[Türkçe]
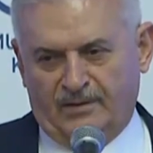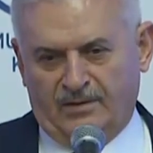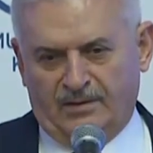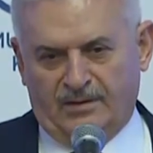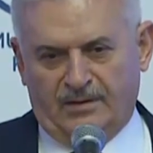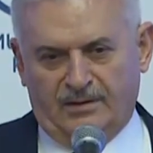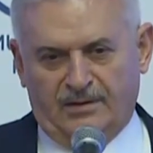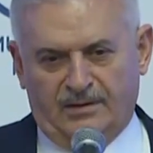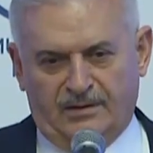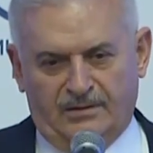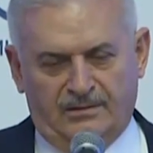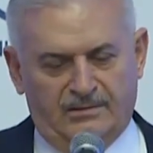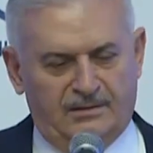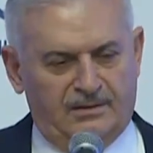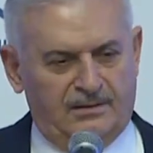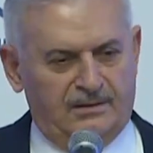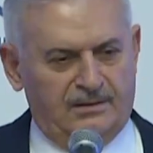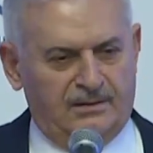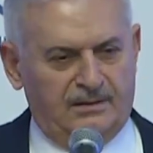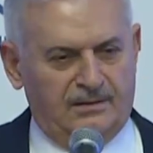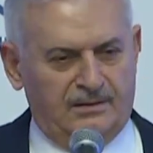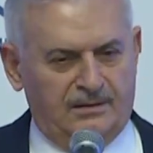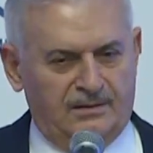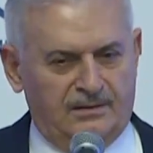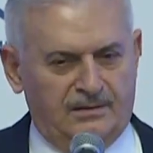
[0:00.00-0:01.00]
Hani
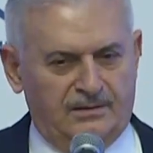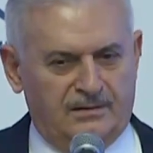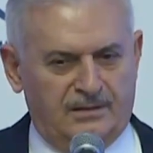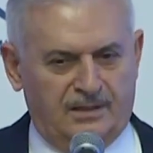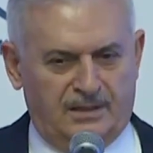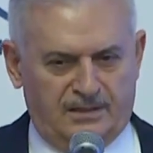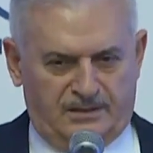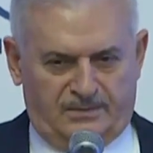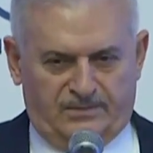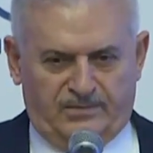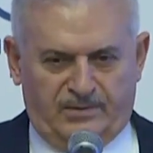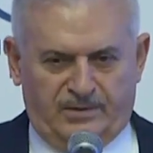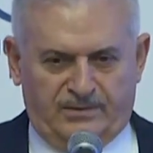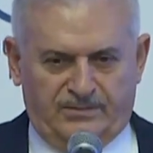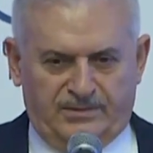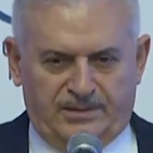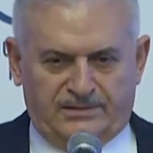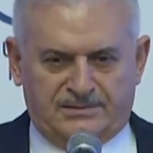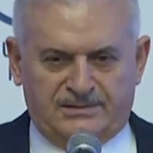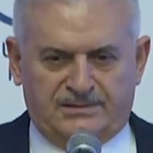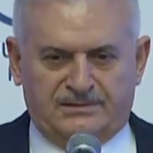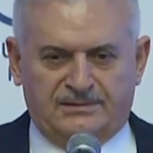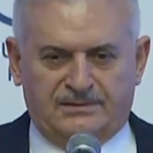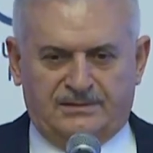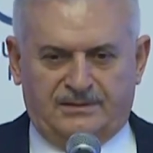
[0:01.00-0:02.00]
dert
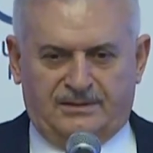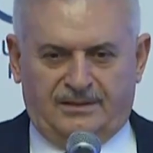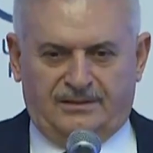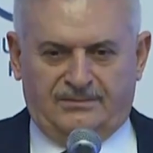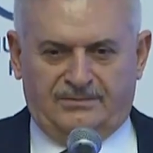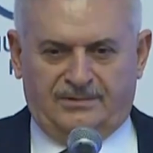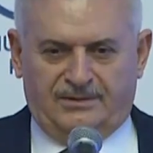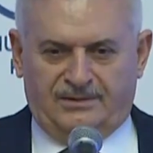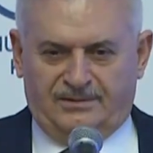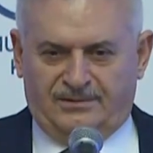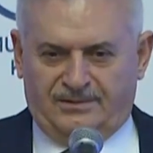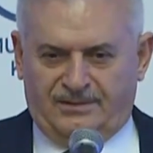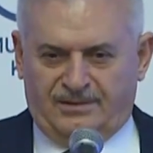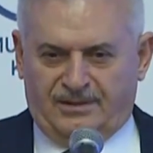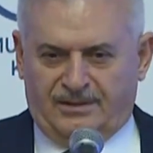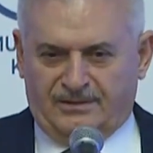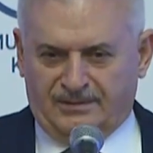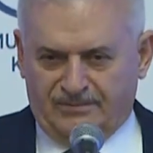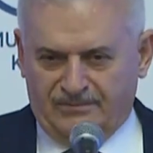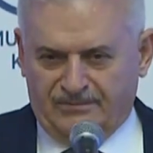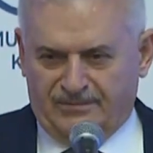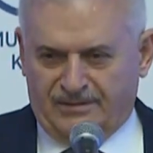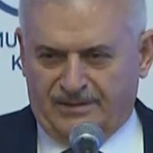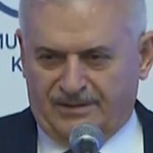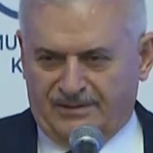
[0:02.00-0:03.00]
babası diye bir tanım